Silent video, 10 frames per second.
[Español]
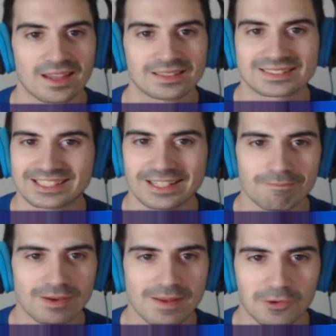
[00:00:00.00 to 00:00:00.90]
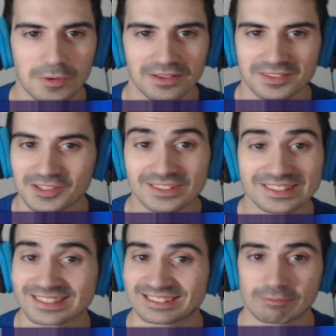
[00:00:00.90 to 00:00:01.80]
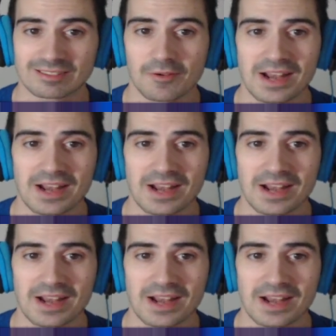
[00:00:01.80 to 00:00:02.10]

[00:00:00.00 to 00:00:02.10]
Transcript: siempre me acuerdo, chicos, y siempre se me viene a